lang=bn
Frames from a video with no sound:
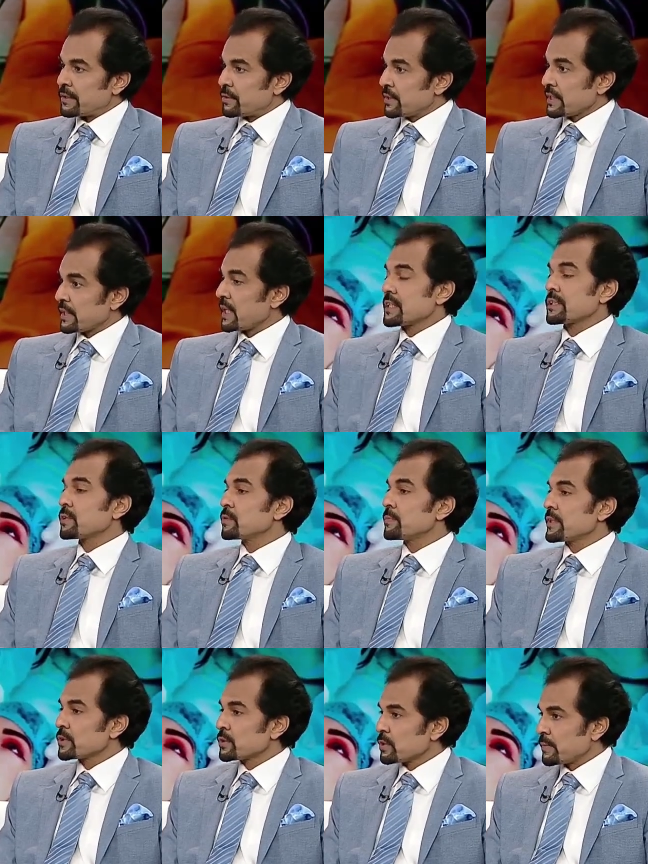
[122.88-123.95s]
বারো থেকে আঠারো
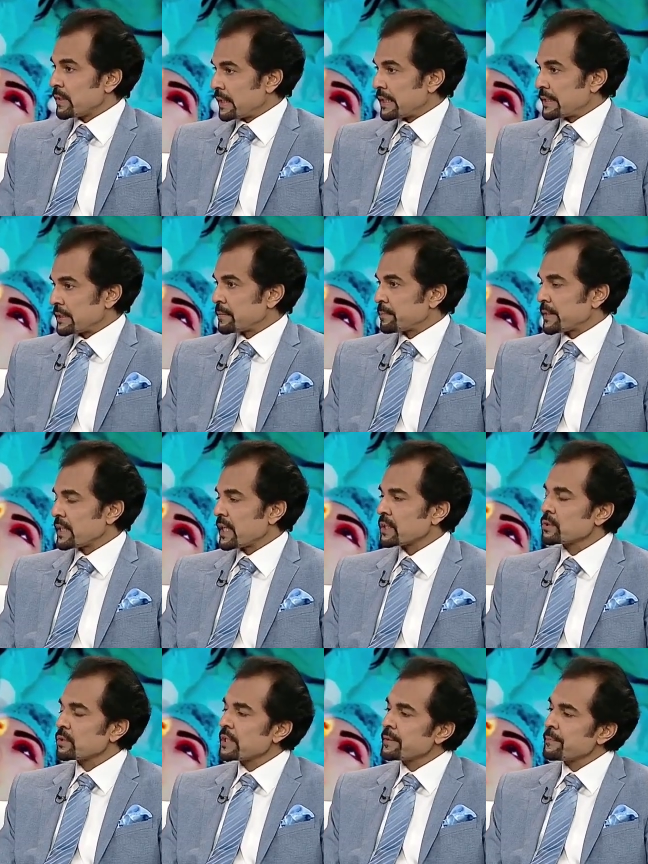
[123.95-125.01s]
মাস সময় লাগতে পারে
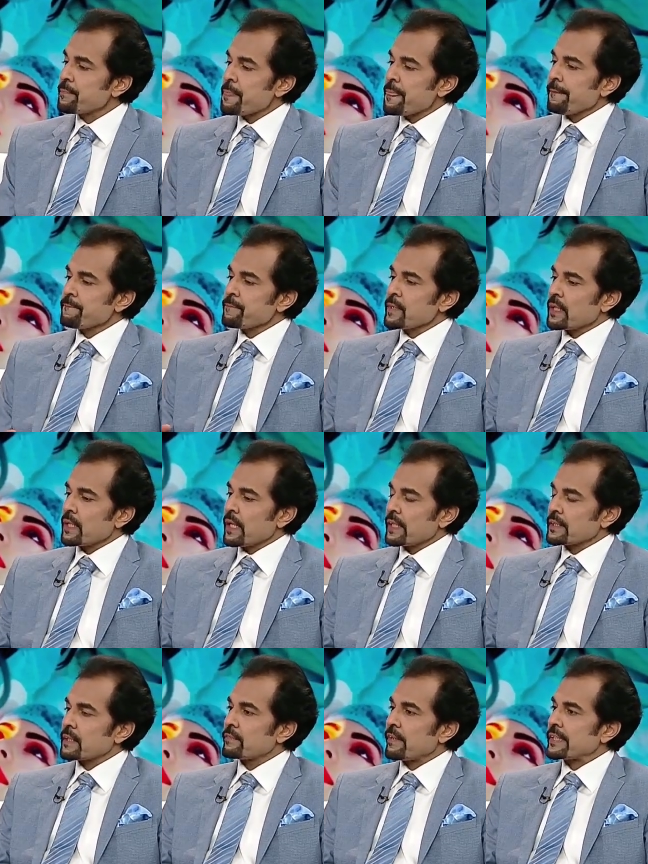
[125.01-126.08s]
আসলে
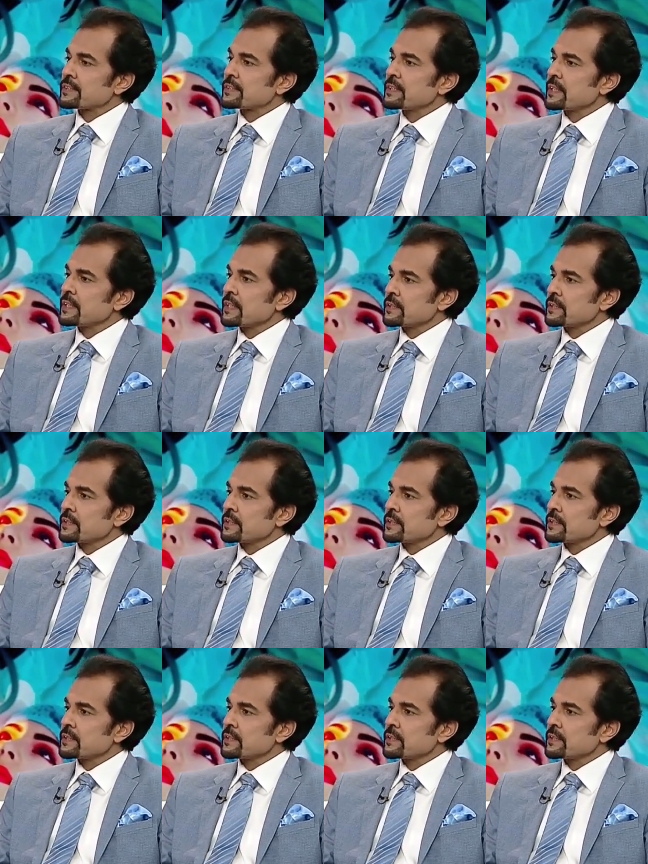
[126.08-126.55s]
একটা ভ্যাকসিন